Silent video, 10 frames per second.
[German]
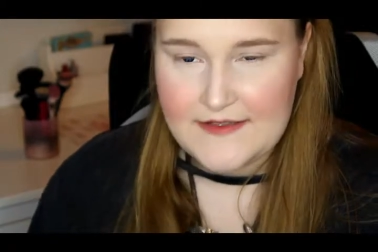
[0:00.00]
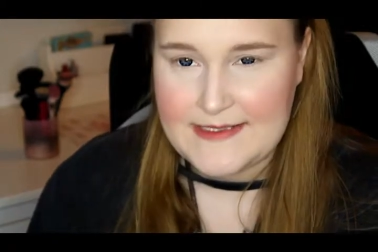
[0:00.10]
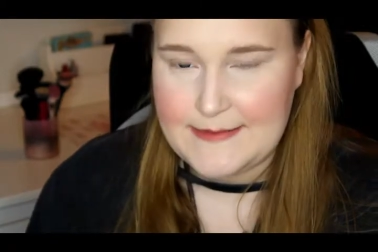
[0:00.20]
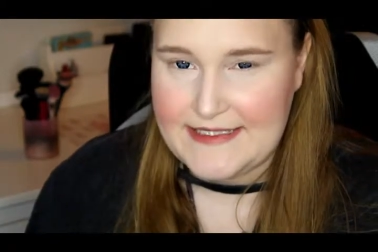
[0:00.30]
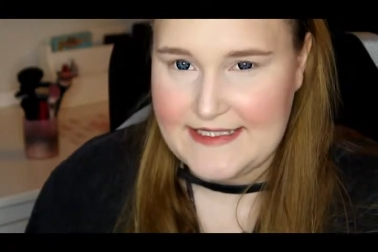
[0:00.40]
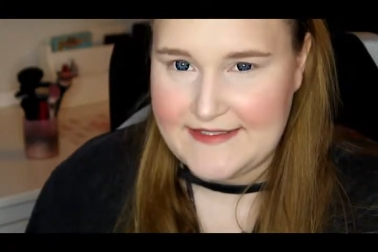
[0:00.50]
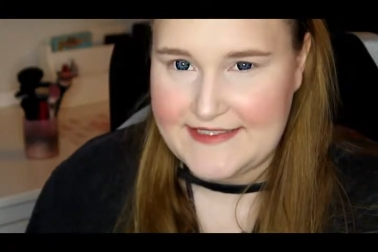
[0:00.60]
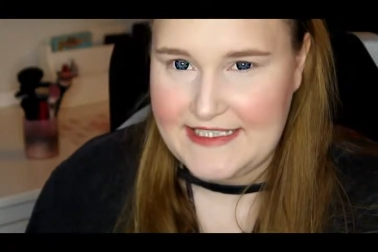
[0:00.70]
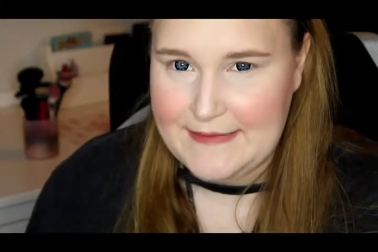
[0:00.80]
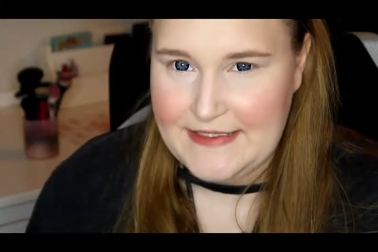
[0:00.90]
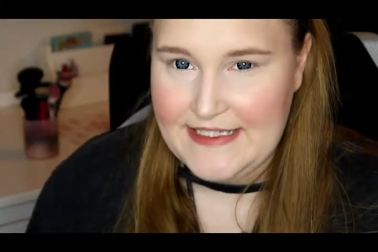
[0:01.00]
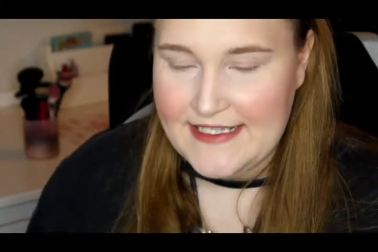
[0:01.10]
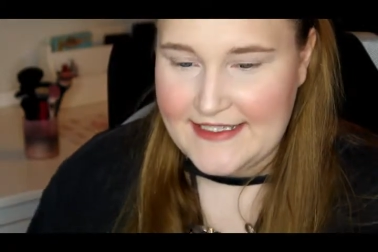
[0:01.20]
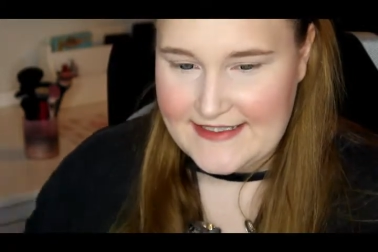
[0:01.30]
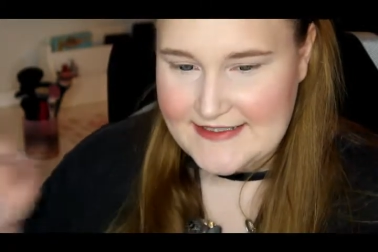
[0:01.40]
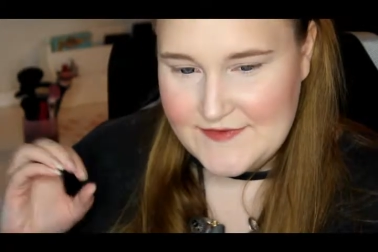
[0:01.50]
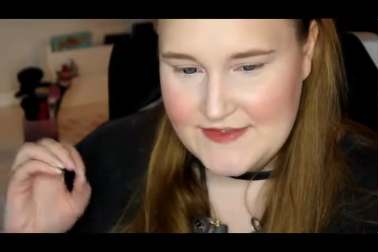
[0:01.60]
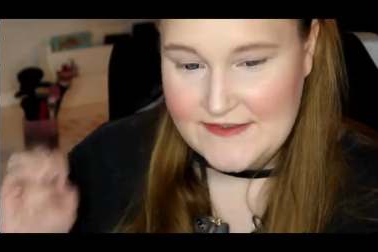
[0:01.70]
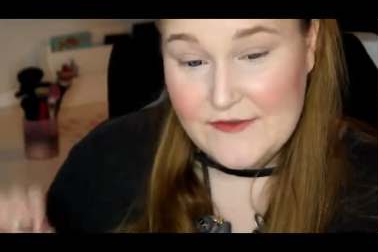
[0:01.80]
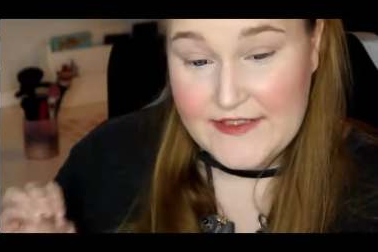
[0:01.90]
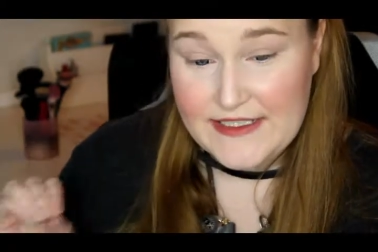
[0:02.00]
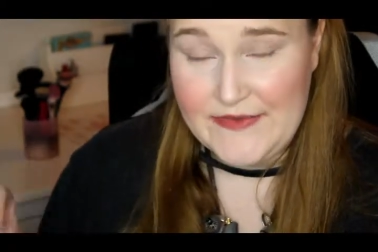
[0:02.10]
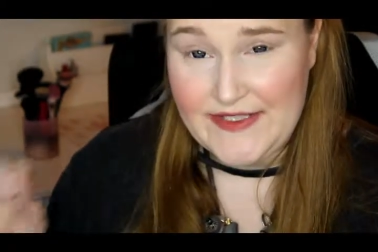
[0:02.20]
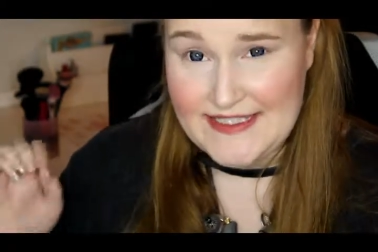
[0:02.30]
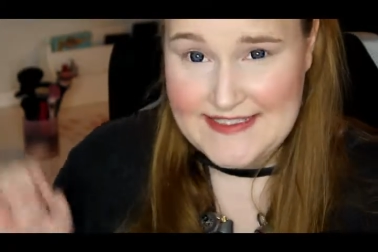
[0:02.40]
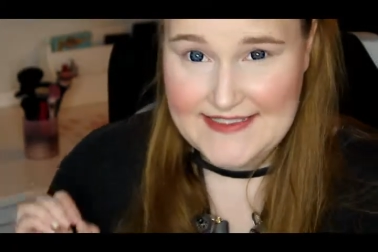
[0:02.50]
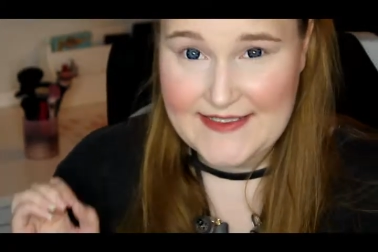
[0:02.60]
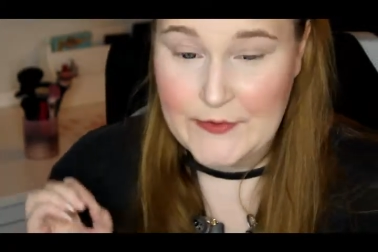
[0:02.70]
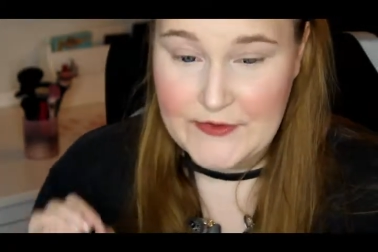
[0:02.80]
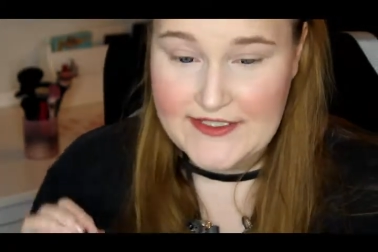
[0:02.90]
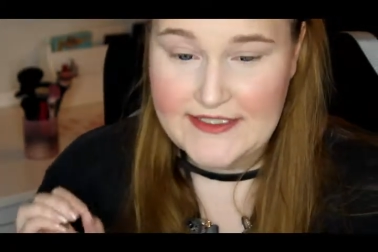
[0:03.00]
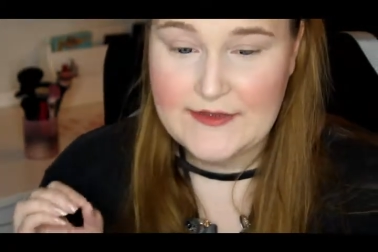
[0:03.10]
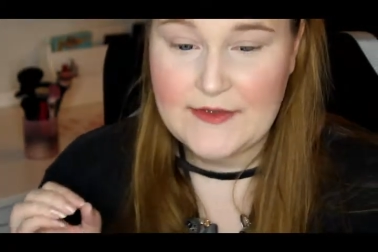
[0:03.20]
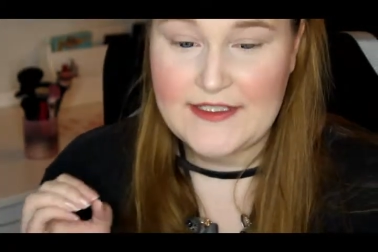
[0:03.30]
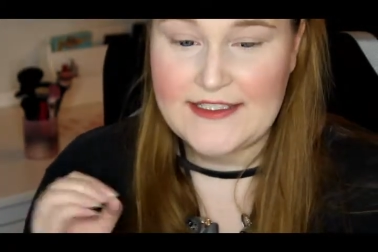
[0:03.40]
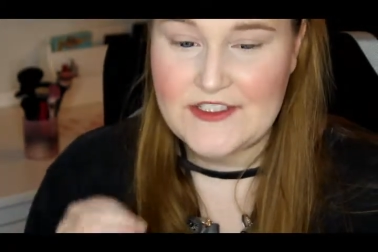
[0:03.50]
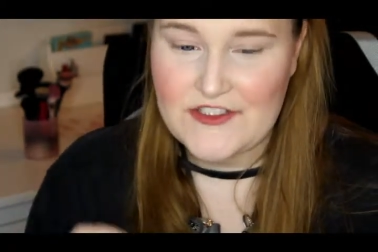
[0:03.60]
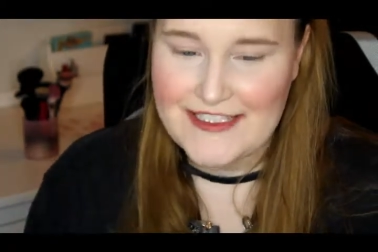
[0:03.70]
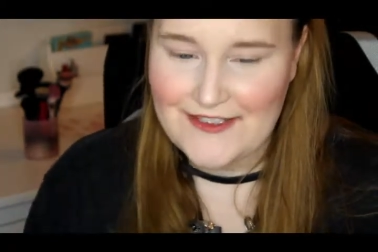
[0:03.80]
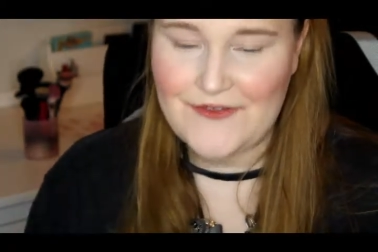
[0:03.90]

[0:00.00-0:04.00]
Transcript: Zweiter Disclaimer, das wird auf jeden Fall ein sehr, sehr bunter Look. Ich stehe